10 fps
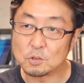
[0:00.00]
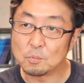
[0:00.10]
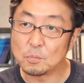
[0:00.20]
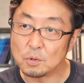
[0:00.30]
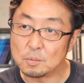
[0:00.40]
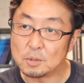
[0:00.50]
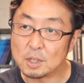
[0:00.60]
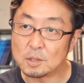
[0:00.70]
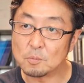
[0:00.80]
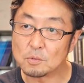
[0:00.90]
場っぽいみ
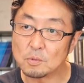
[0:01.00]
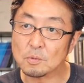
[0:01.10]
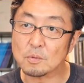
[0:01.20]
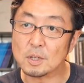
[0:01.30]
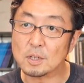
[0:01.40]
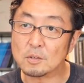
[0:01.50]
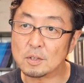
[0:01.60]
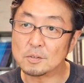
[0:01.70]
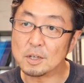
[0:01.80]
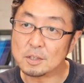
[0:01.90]
たいなものを、えと、
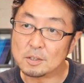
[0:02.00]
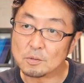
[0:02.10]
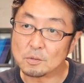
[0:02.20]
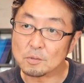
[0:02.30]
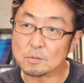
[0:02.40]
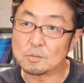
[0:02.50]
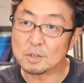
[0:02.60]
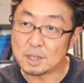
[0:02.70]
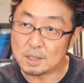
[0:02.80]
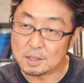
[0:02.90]
デザインに取り込
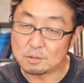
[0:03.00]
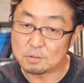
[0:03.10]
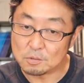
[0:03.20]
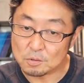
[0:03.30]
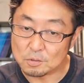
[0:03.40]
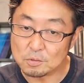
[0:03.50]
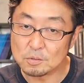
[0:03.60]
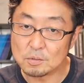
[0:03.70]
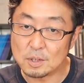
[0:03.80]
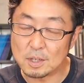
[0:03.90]
んでいくと
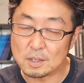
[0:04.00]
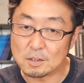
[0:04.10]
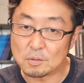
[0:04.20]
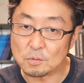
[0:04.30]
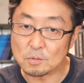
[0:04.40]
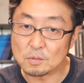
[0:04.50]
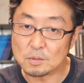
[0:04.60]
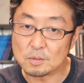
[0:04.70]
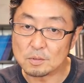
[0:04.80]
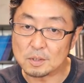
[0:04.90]
いう、えと、
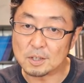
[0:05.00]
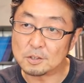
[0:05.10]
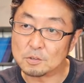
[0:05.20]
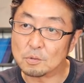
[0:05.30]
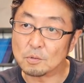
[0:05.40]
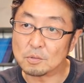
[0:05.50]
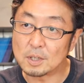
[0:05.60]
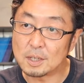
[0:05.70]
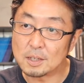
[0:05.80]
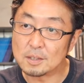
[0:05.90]
デザイン手法
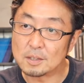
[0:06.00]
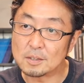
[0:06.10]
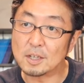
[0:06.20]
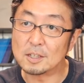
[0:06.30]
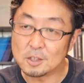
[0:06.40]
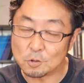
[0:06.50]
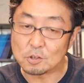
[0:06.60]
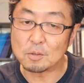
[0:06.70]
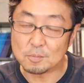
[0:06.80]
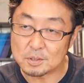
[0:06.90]
でデザインに
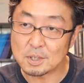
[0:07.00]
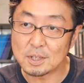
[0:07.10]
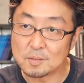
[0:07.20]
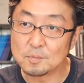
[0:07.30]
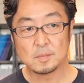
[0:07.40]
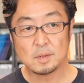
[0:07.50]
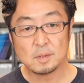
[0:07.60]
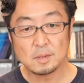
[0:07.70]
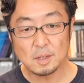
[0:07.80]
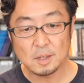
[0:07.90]
取り組みまし
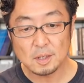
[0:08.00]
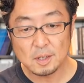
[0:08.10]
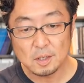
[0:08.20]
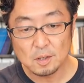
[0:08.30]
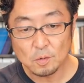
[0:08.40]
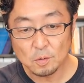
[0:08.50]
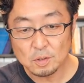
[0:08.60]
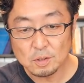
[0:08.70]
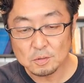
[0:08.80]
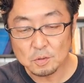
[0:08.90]
た。で、え
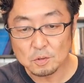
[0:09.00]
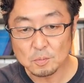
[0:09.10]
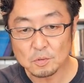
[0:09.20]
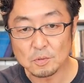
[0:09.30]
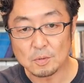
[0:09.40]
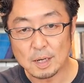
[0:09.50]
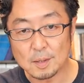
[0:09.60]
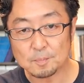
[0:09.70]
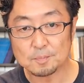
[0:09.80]
ホテルそのものは、